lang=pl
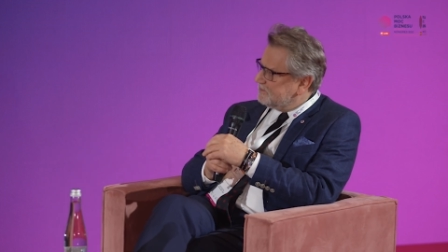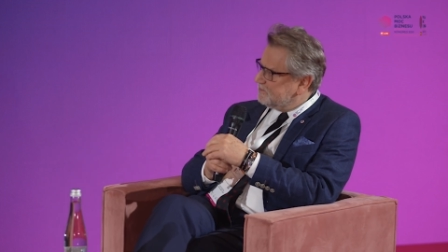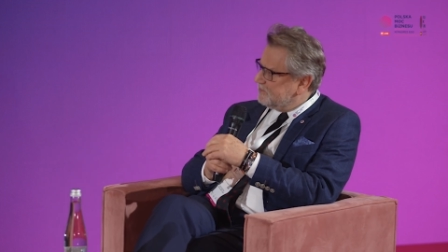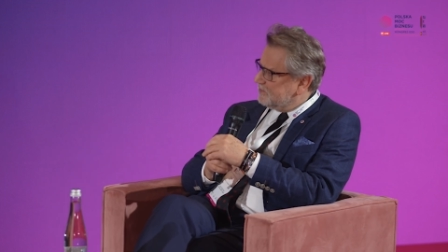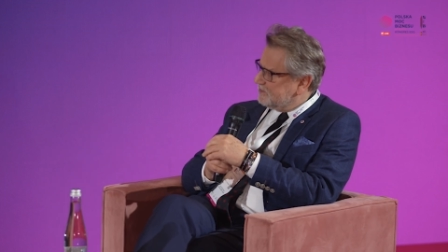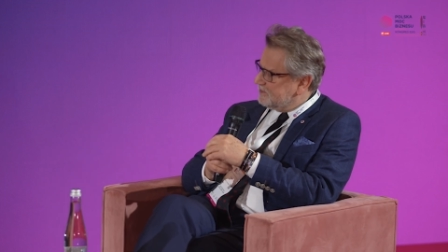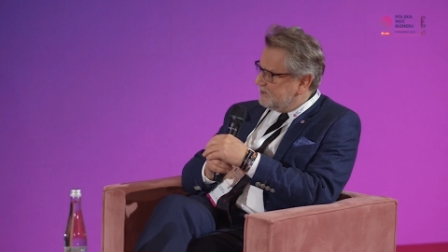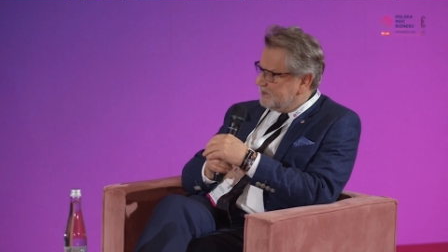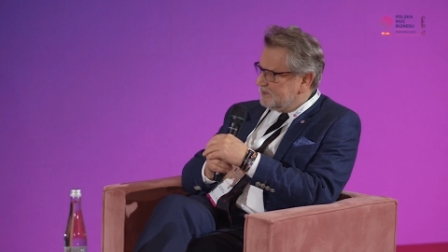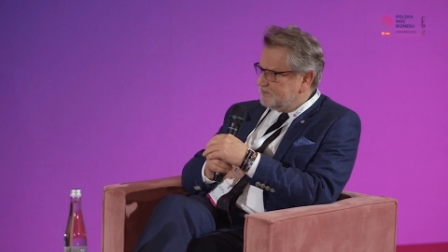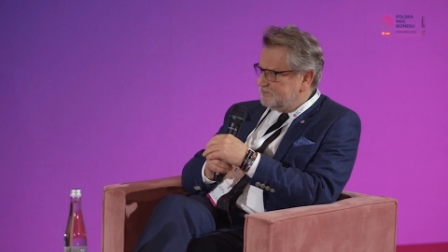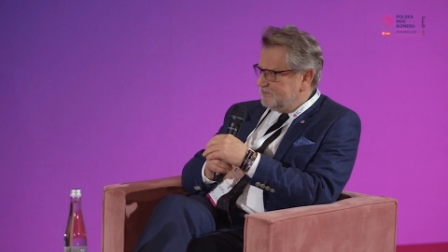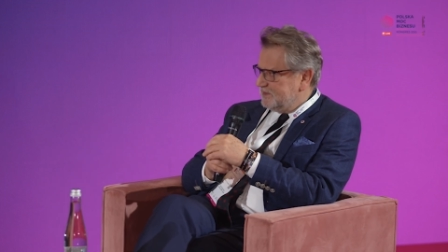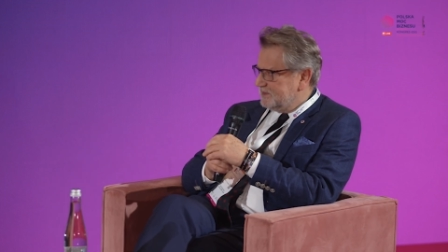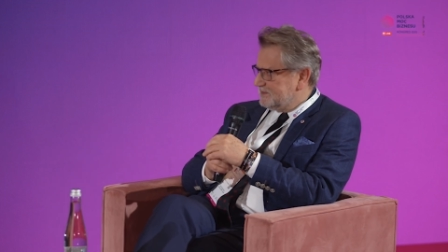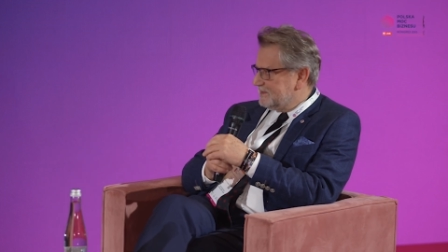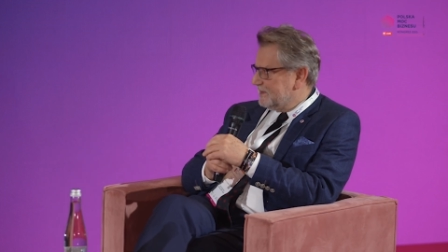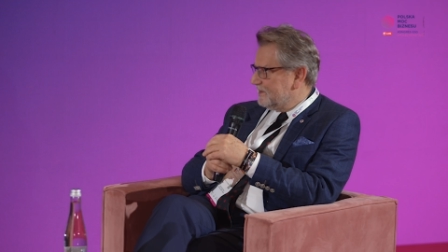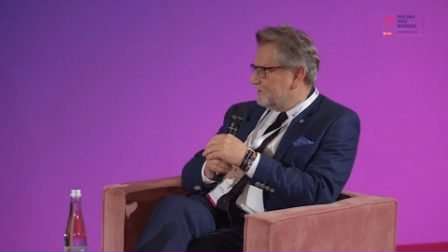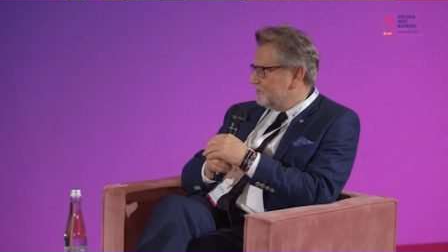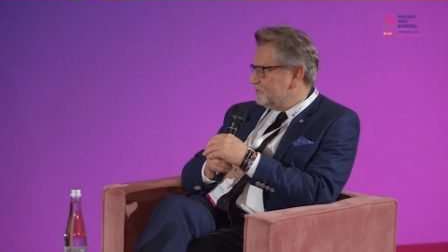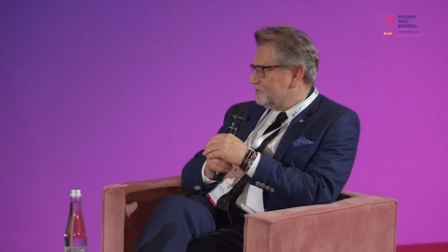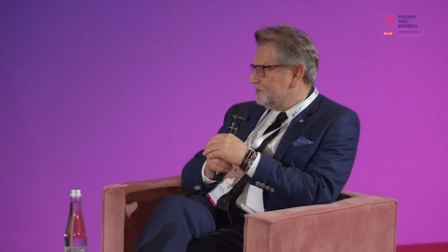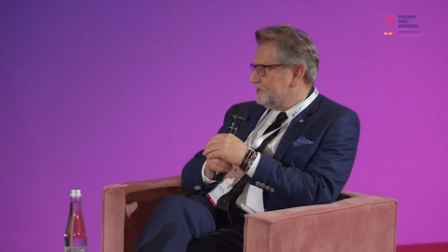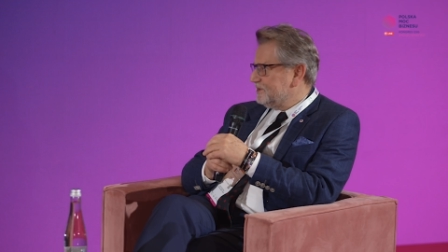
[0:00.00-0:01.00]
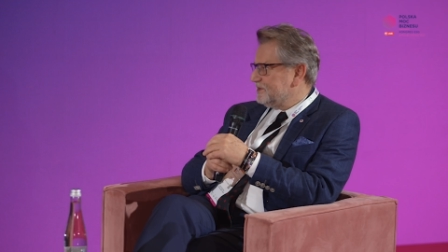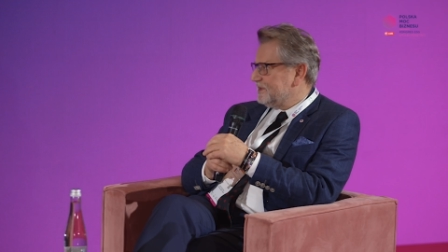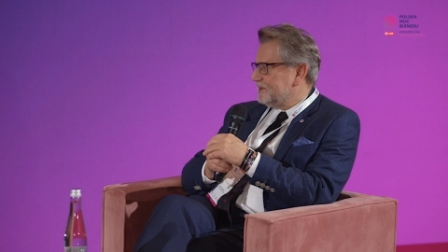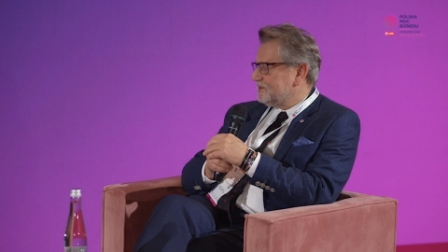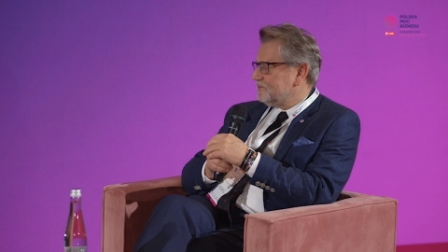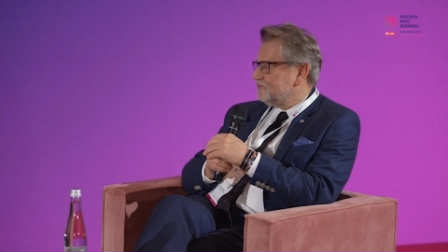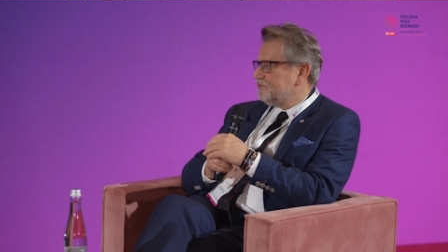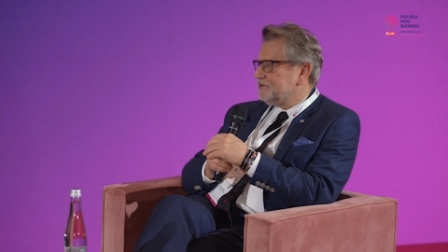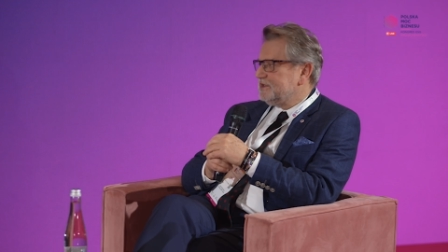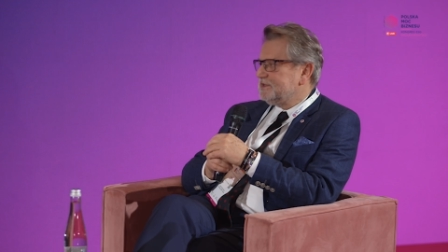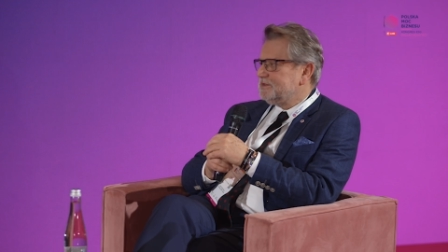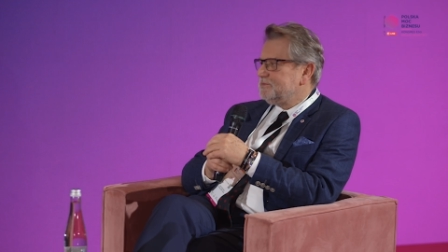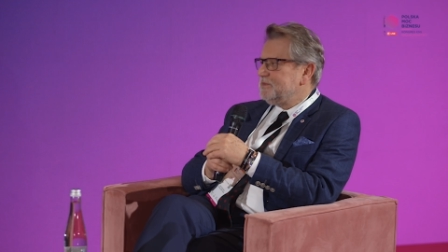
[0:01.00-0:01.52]
ponieważ wiedza na osi
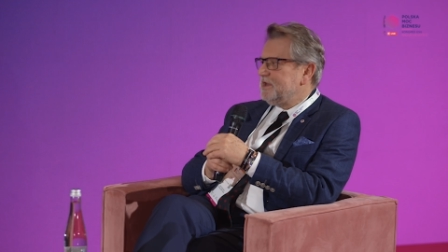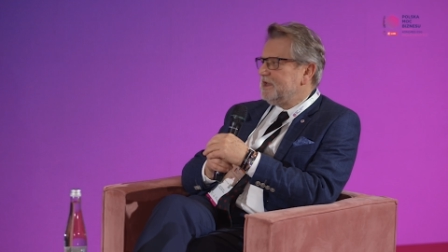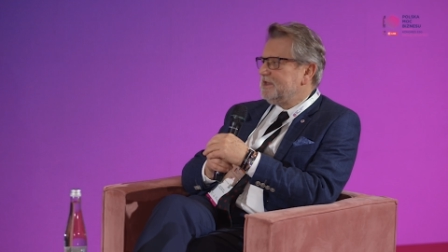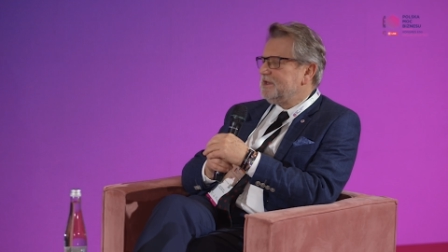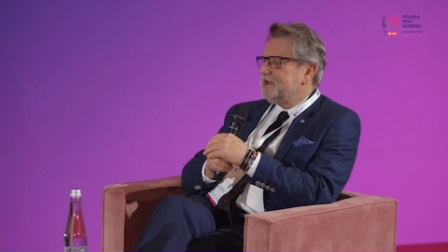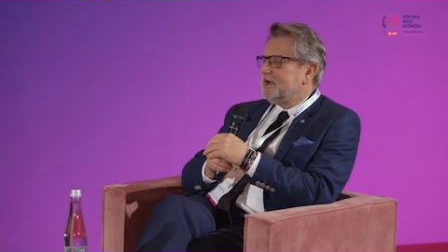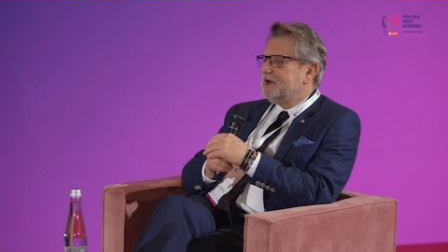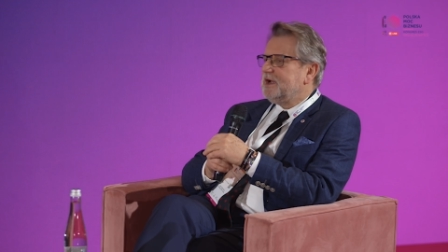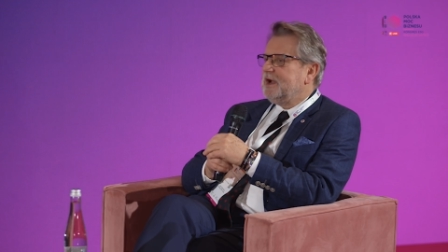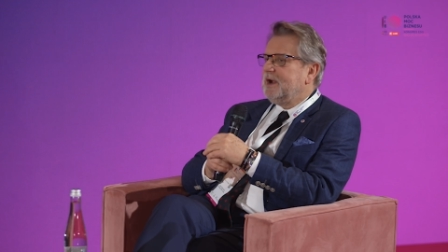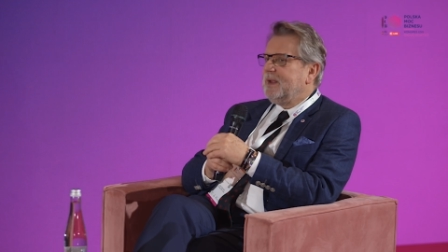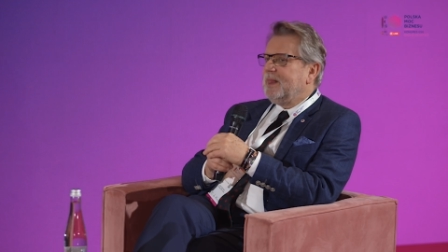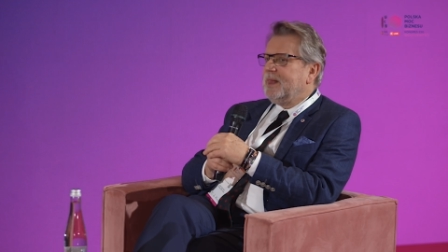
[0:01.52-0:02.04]
czasu się zmienia.